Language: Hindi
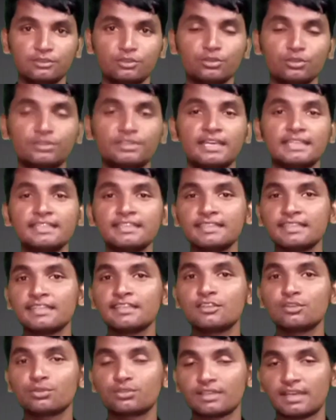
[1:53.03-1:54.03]
जो ज़्यादा
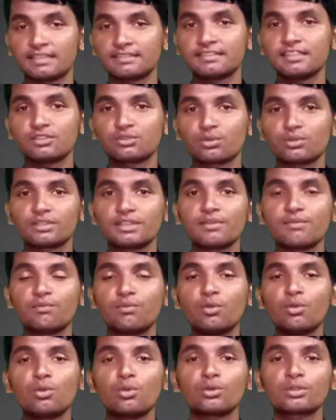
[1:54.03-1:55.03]
जो चांसेस होते हैं
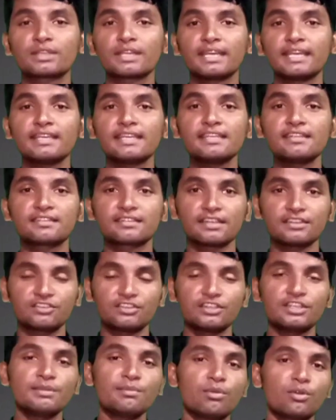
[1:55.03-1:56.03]
वो होते हैं कि
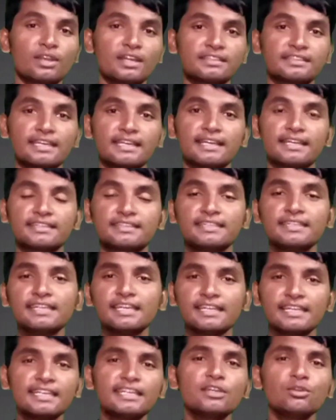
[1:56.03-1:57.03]
सच ही बोला जाएगा ठीक
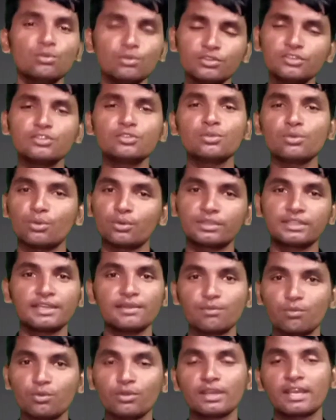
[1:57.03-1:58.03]
है लेकिन कुछ जो होते
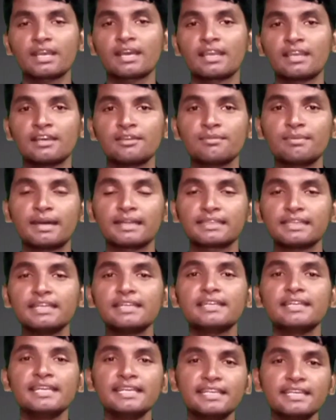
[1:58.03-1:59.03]
हैं वो एक अलग बात है
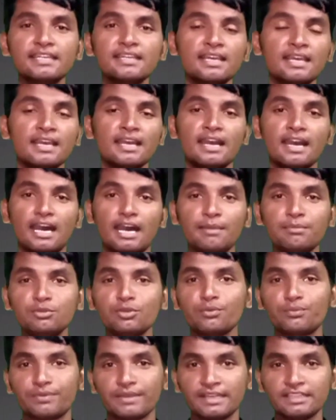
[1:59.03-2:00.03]
लेकिन अब
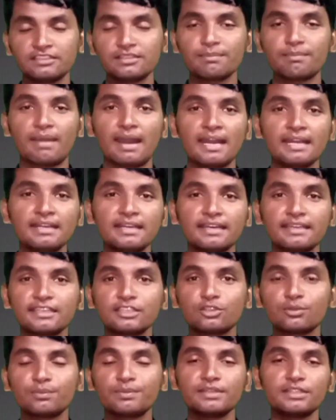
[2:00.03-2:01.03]
जो फैंस मांग कर
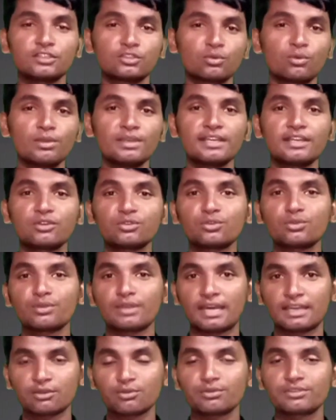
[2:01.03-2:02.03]
रहे तो फिर इसको लेकर जो
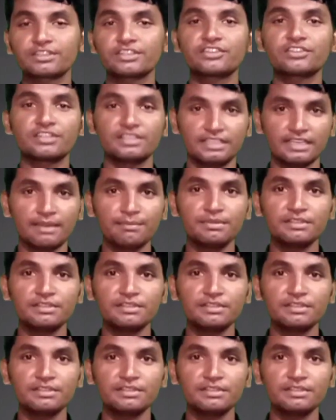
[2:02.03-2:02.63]
नार्को टेस्ट किया